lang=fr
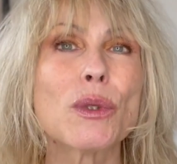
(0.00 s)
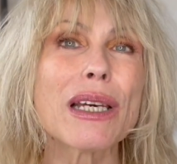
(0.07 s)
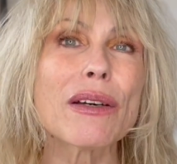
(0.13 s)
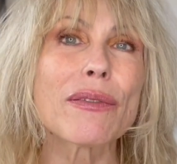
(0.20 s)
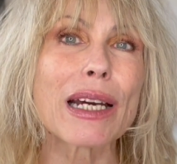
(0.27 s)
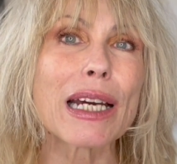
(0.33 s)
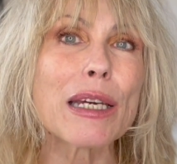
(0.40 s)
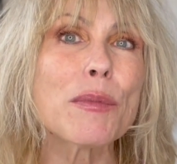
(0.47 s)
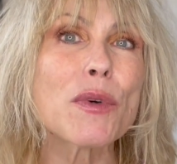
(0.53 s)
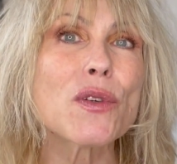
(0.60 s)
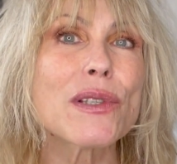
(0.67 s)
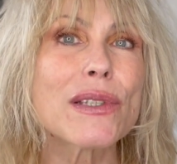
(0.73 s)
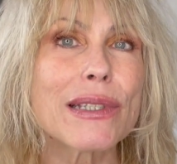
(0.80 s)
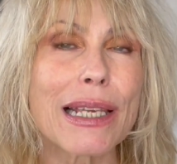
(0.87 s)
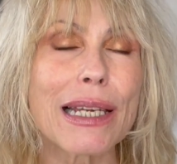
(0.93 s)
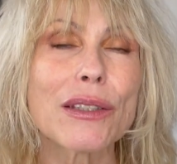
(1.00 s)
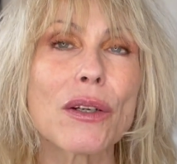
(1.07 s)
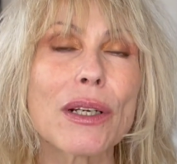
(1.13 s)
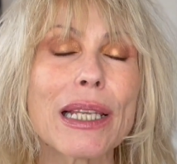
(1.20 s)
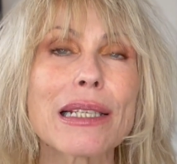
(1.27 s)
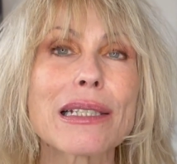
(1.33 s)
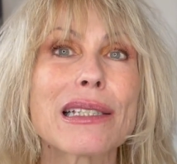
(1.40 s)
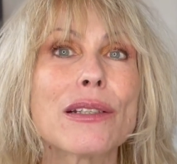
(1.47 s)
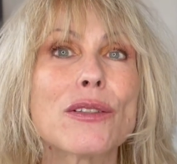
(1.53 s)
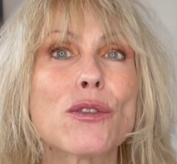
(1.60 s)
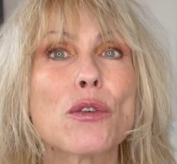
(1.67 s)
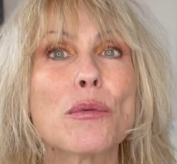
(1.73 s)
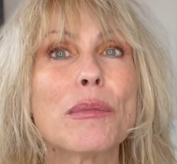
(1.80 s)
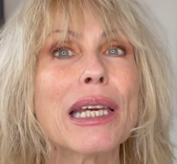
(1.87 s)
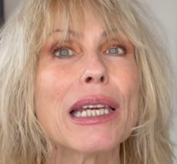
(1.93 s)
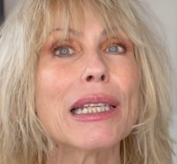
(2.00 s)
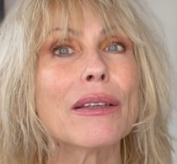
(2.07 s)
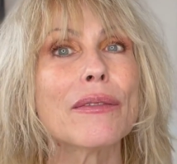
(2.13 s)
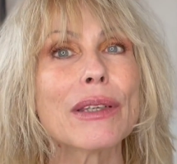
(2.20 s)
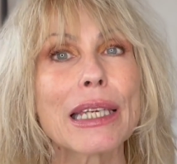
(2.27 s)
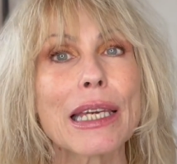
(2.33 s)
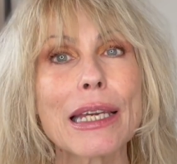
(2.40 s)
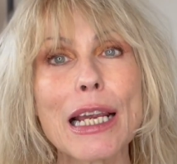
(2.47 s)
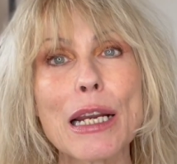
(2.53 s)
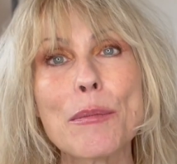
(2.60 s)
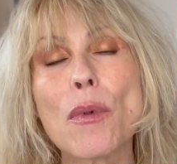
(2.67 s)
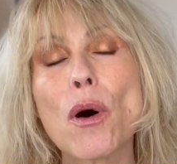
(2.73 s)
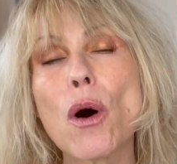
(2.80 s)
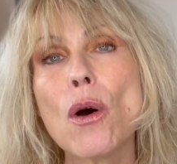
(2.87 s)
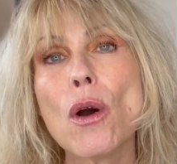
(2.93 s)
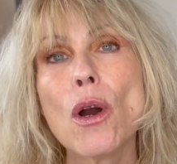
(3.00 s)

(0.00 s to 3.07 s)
On a vraiment ça dans l'air cette semaine, avec également